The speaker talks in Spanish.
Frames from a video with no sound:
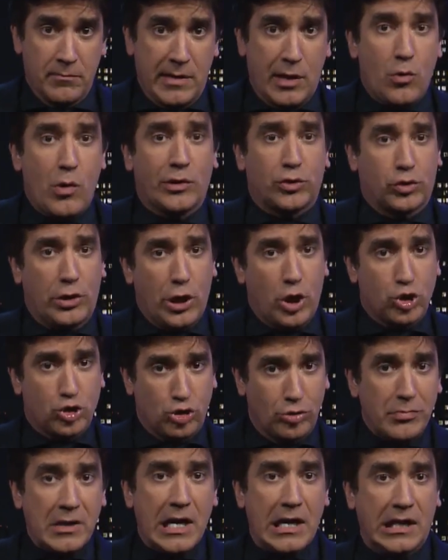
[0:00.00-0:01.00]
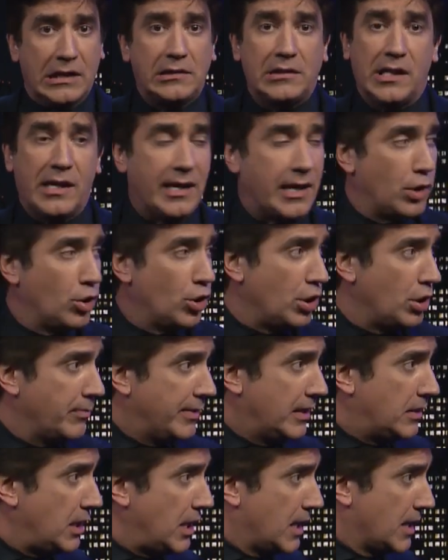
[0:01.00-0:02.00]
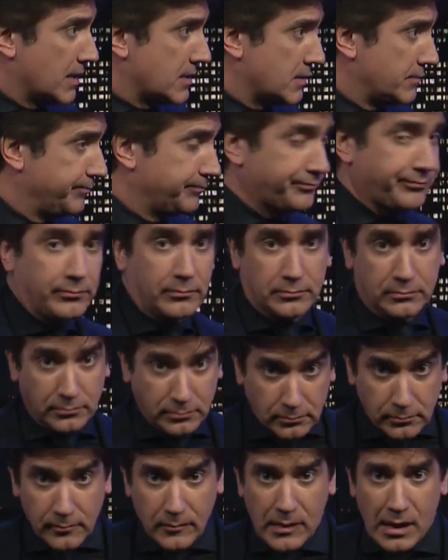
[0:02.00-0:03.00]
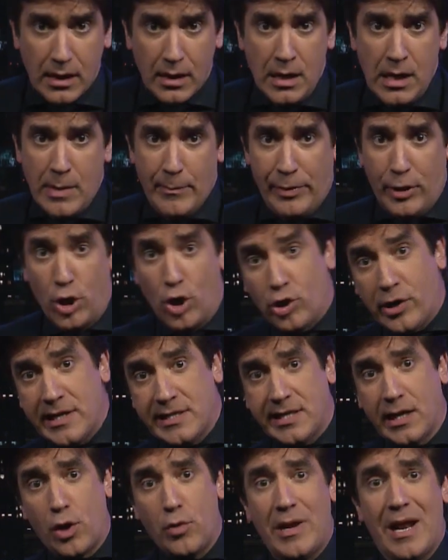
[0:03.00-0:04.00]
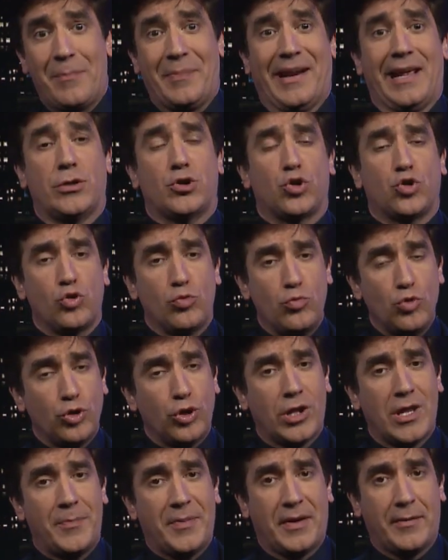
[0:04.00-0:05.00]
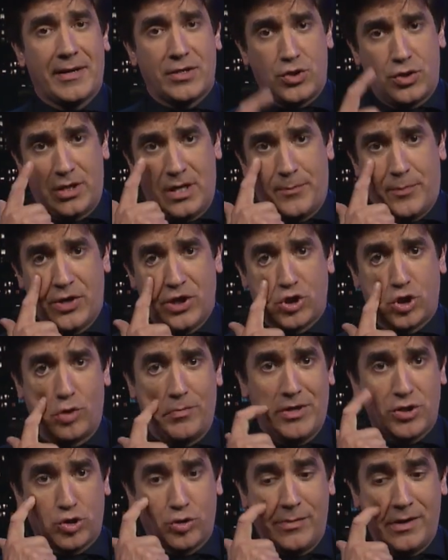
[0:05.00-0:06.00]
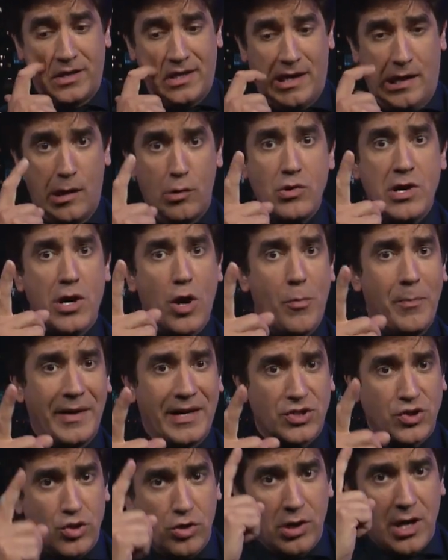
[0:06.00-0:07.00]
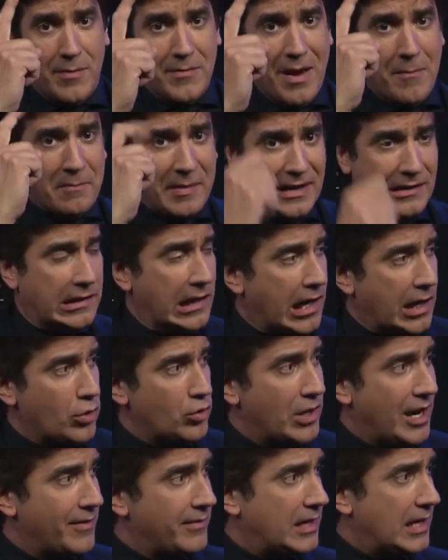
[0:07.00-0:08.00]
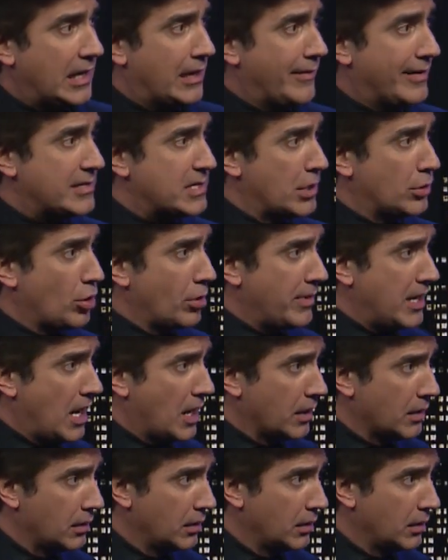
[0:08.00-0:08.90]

Mis cuatro hijos son mi garantía de que no digo mentiras. ¿Es verdad? Pero no quise que hubiera para ellos un mundo de privación y por eso me sometí a la única operación que me han practicado en la vida, la vasectomía.